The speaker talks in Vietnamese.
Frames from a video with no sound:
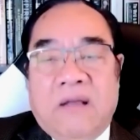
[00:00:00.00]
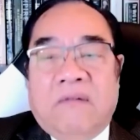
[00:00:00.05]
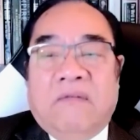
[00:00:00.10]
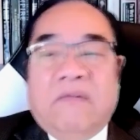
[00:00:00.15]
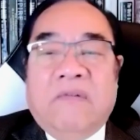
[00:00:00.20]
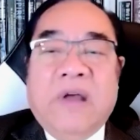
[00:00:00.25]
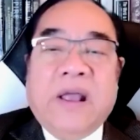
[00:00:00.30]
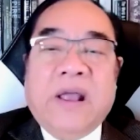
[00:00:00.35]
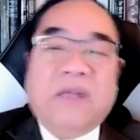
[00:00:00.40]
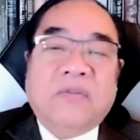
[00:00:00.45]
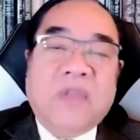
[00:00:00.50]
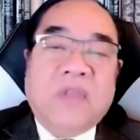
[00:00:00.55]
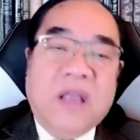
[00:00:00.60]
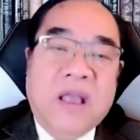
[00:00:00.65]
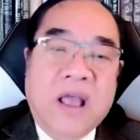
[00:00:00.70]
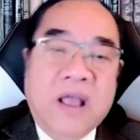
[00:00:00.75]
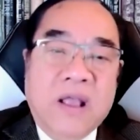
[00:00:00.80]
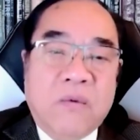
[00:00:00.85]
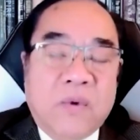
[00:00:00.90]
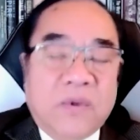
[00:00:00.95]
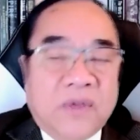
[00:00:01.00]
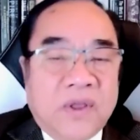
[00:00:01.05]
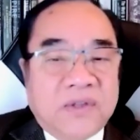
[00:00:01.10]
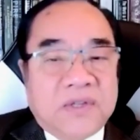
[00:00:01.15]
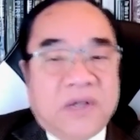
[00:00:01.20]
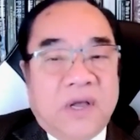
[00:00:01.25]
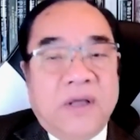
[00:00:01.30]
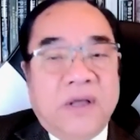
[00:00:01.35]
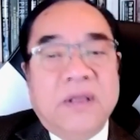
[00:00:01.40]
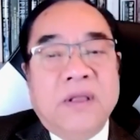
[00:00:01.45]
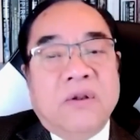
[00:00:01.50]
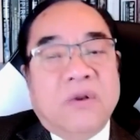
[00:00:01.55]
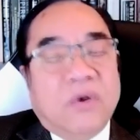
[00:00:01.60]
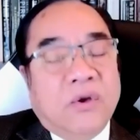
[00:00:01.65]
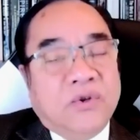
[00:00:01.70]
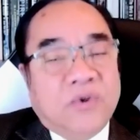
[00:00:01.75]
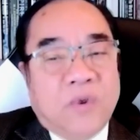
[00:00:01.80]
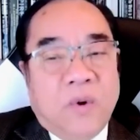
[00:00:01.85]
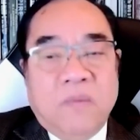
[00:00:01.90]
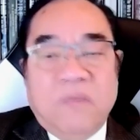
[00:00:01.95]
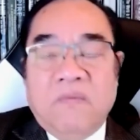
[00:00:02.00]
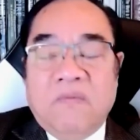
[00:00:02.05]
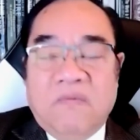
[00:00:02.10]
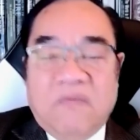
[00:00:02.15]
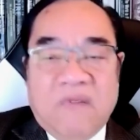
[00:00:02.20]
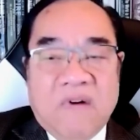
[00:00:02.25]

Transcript: về cái tình hình của thế giới nói chung